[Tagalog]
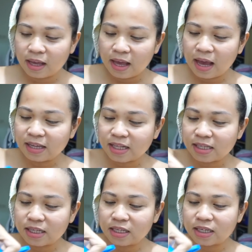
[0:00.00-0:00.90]
Essence
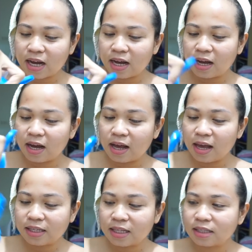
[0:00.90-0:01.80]
din siya.
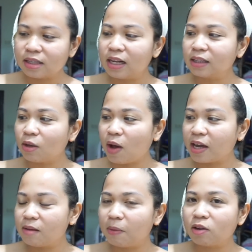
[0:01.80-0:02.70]
Essence nilang
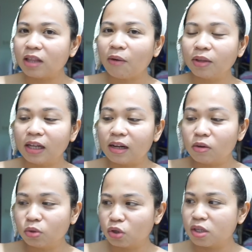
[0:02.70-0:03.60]
tawagin, pero tawag nila
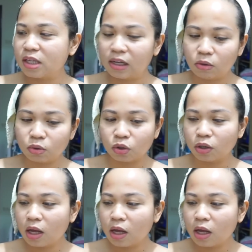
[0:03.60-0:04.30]
lotion, skin lotion.